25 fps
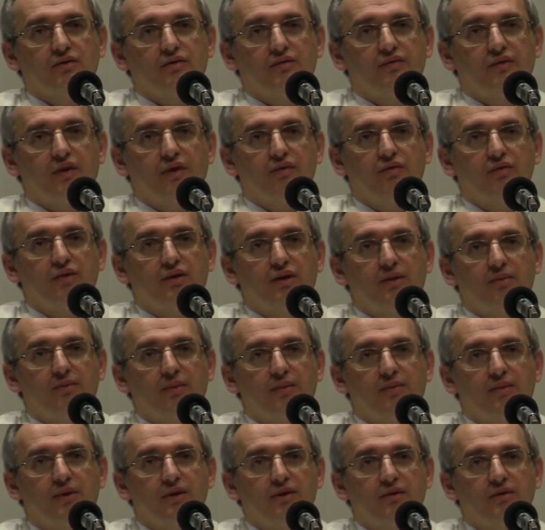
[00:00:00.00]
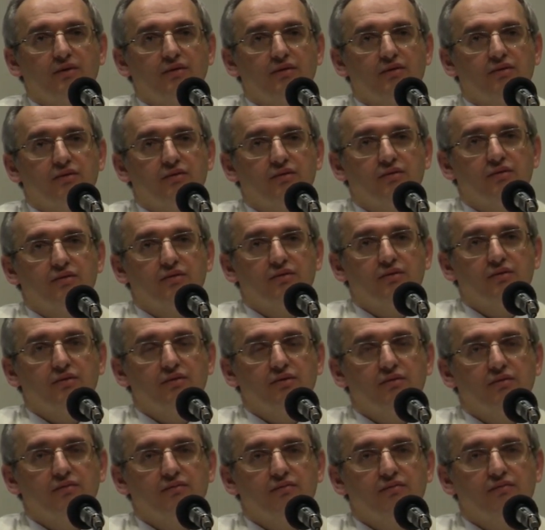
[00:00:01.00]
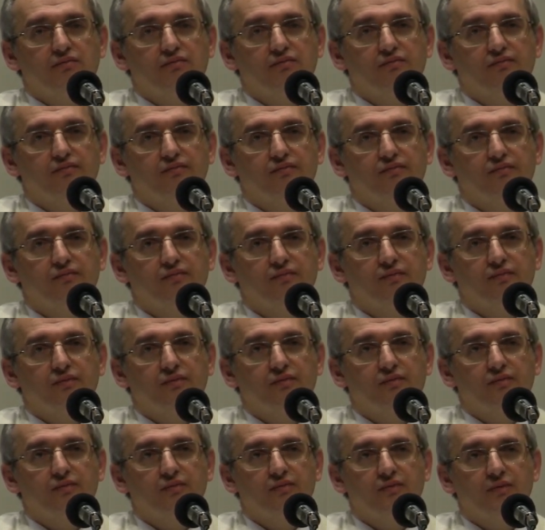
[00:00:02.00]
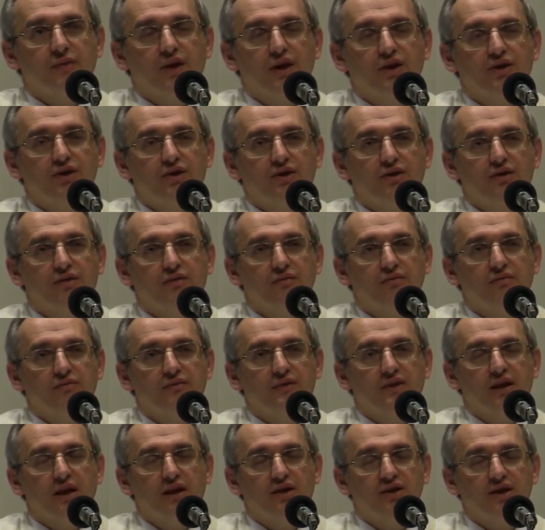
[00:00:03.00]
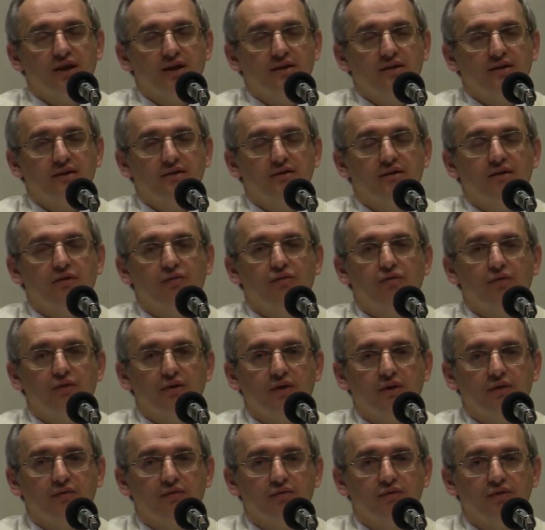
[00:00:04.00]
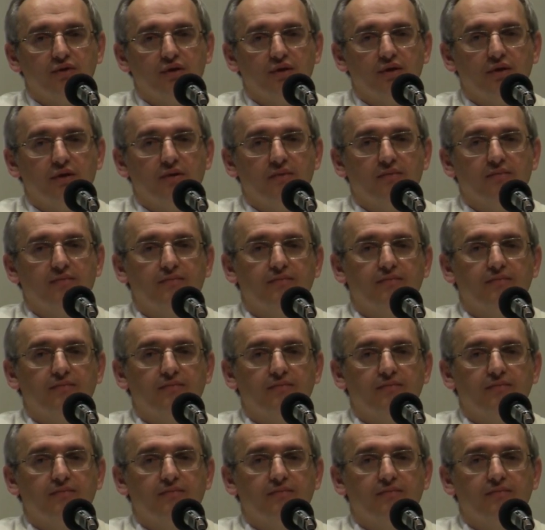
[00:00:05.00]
Но в какой-то момент он начал встречаться с другой девушкой.